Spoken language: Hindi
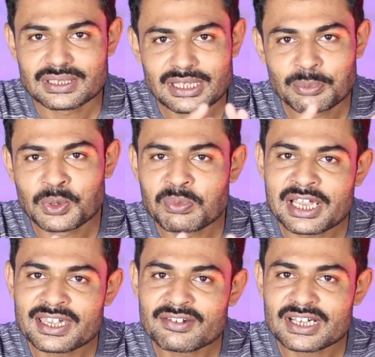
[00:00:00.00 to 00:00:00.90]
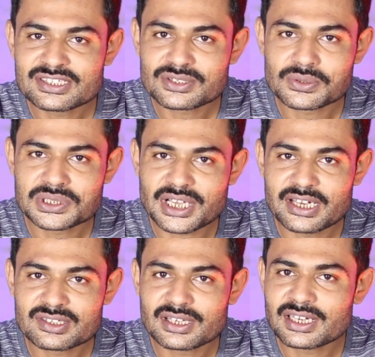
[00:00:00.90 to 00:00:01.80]
ये मोबाइल डिवाइस को
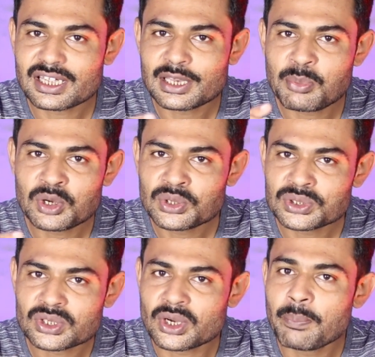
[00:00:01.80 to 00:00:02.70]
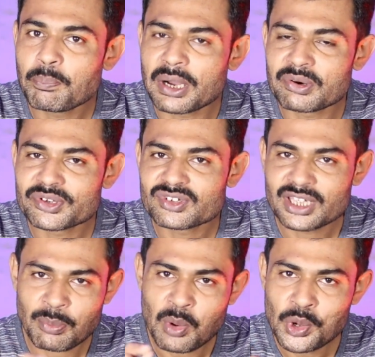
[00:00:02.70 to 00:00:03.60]
चार्ज करने के लिए बहुत कम पावर
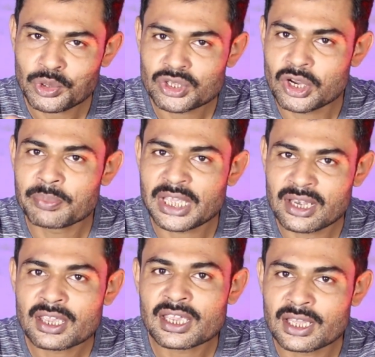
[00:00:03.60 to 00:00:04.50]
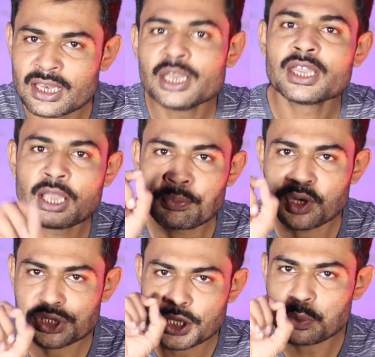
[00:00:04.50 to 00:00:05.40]
चाहिए बहुत कम यानी कि ग्रिड के
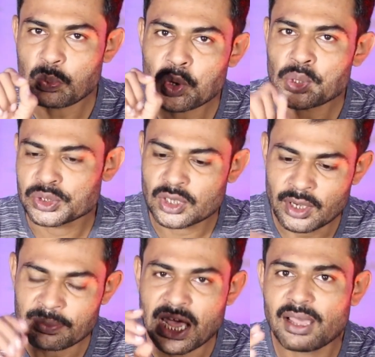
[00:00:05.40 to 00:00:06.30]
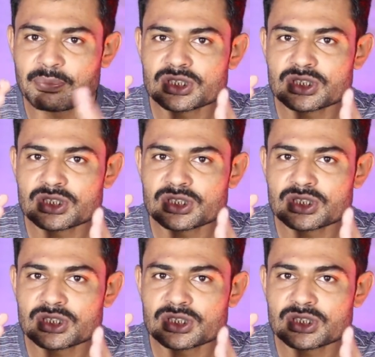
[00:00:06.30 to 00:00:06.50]
मतलब बहुत कम आप